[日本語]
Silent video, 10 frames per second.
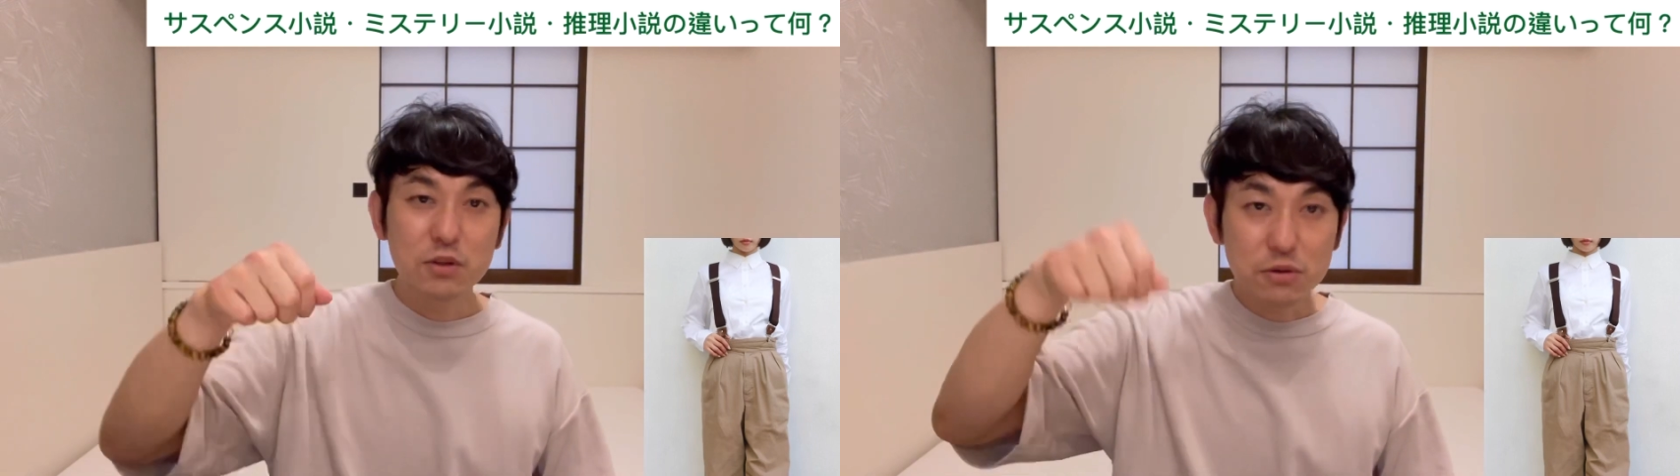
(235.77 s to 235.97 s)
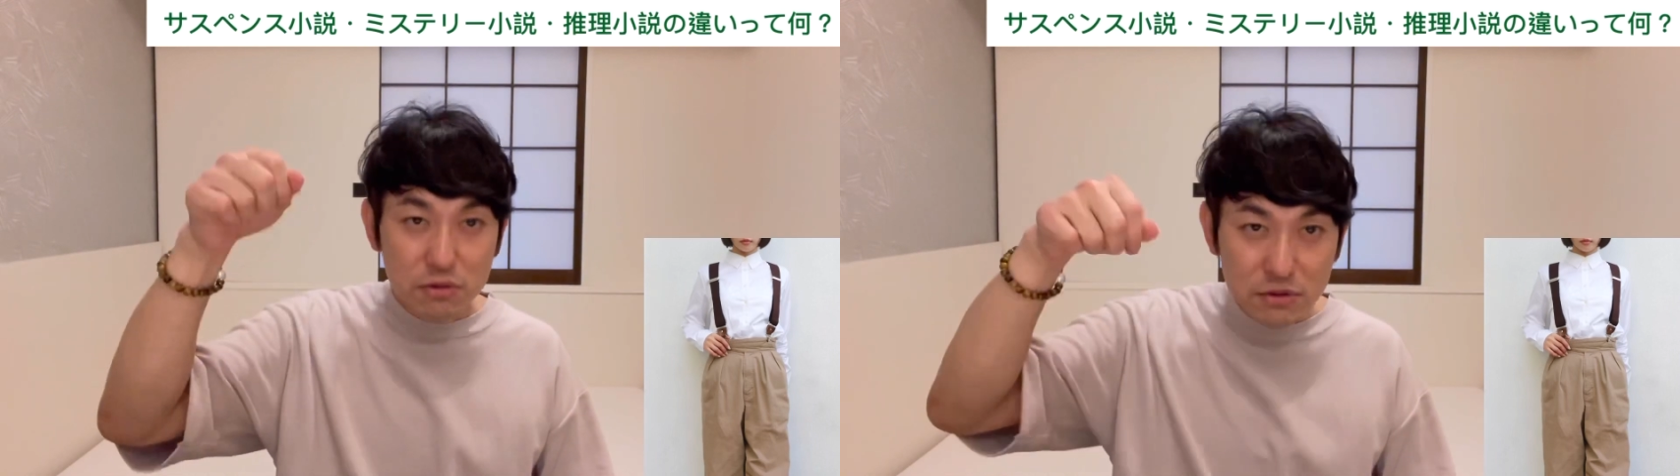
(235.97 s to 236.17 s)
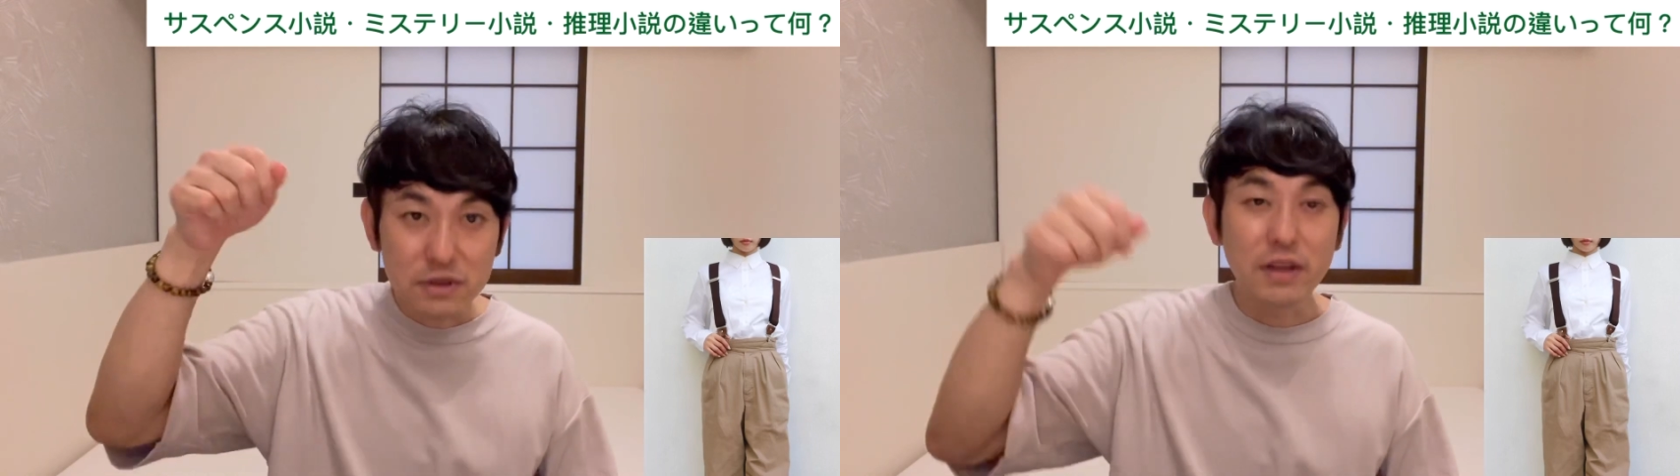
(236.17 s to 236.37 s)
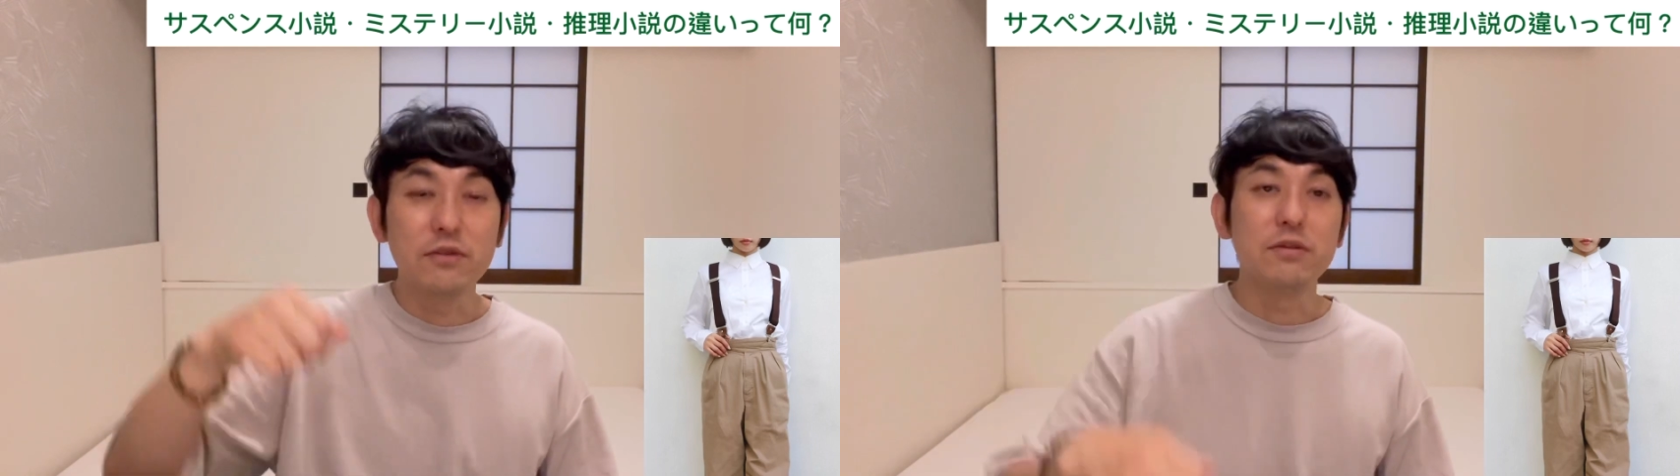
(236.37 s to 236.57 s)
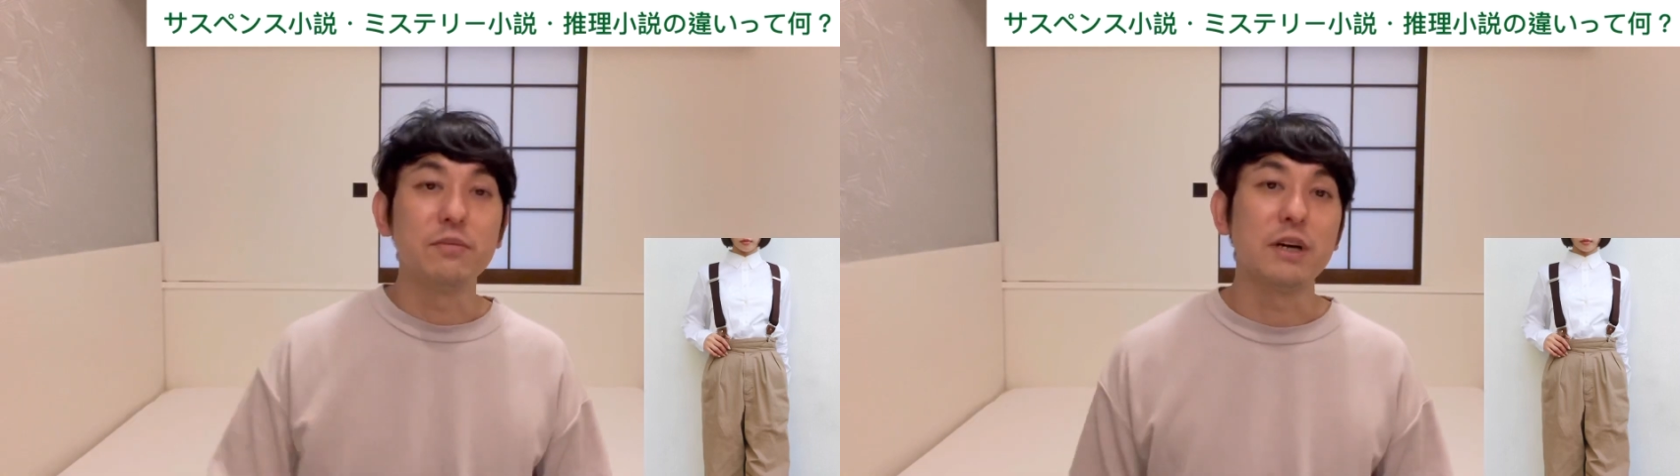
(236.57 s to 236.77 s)
釣るって
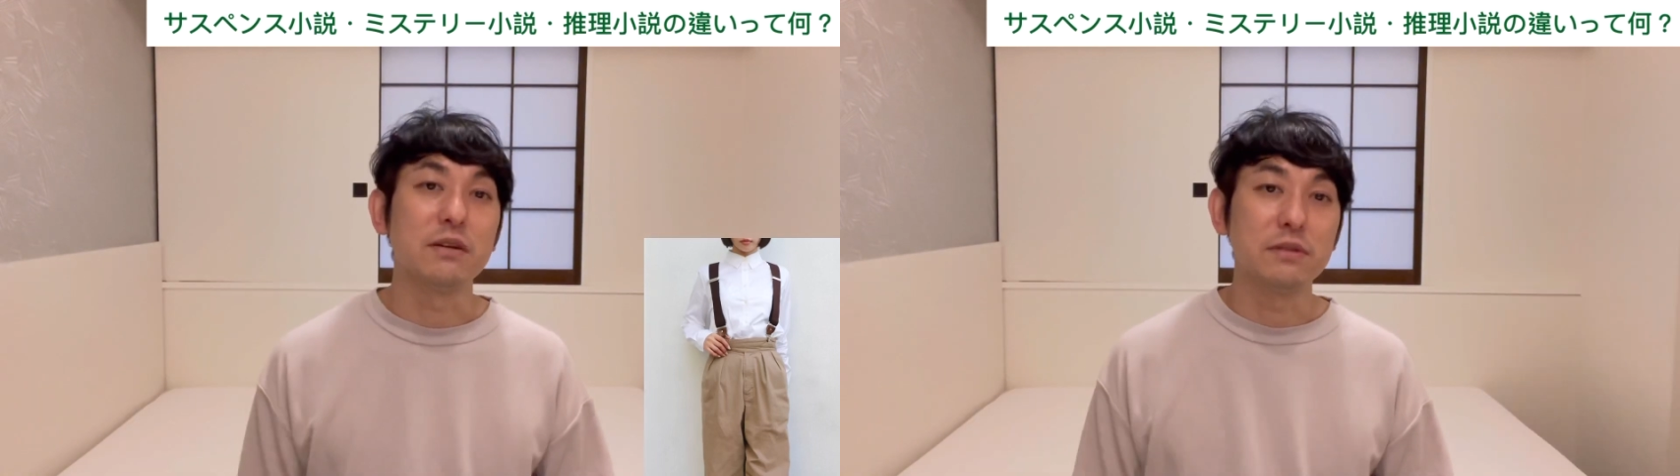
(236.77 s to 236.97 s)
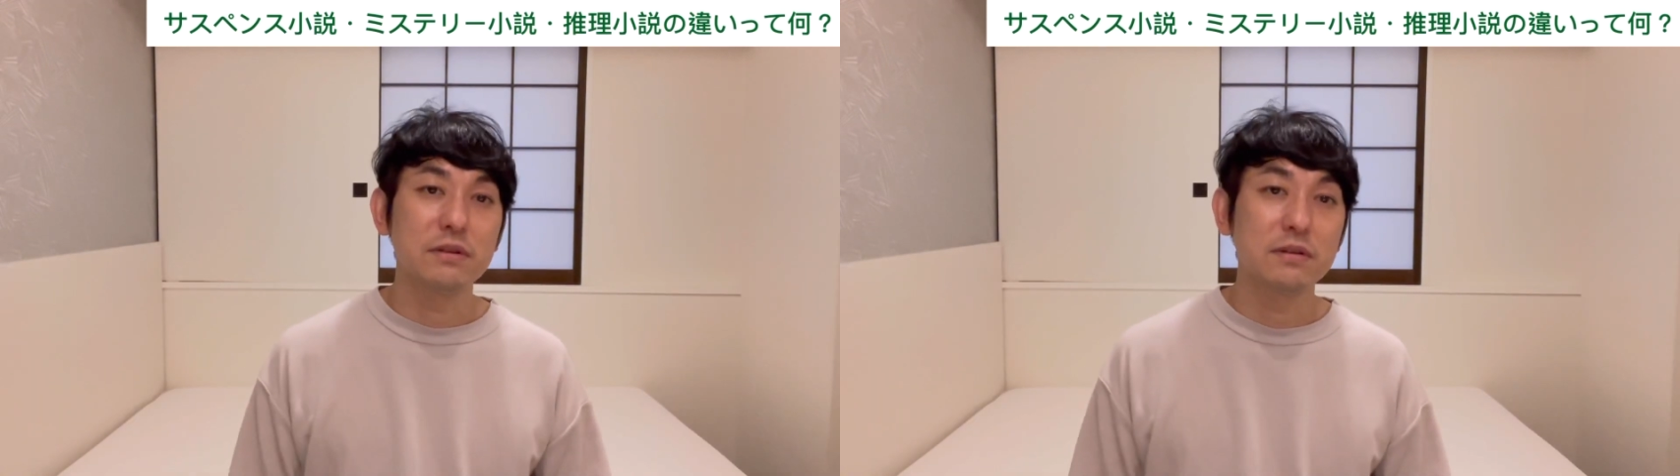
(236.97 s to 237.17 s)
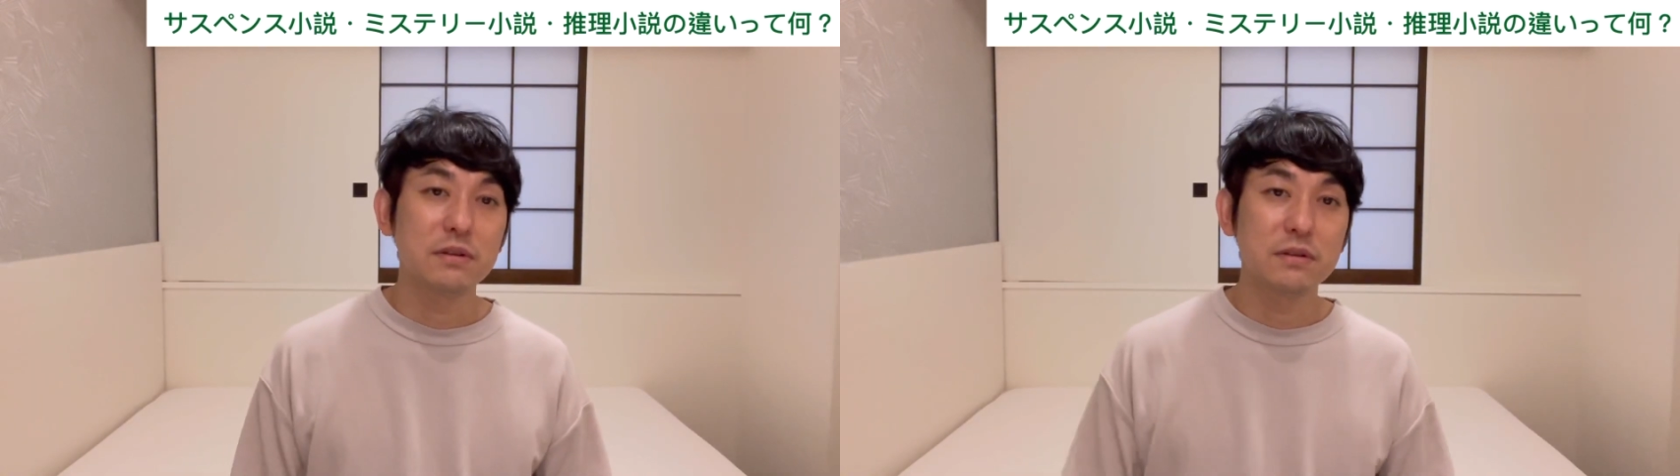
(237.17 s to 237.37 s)
いう意味があるんです